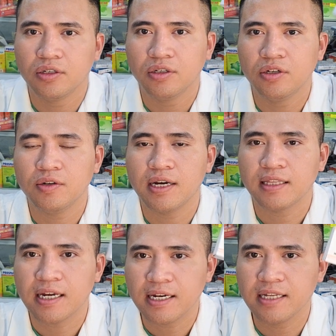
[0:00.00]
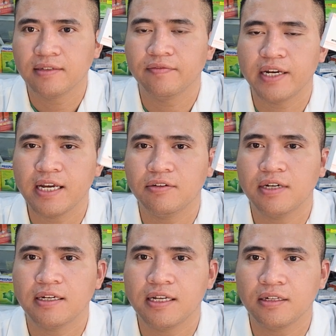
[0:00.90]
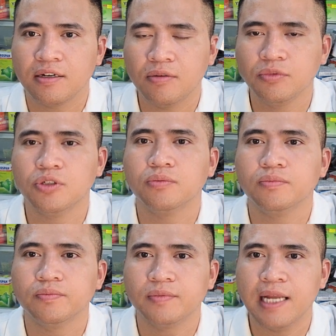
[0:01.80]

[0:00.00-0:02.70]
noratadine và desloratadine công dụng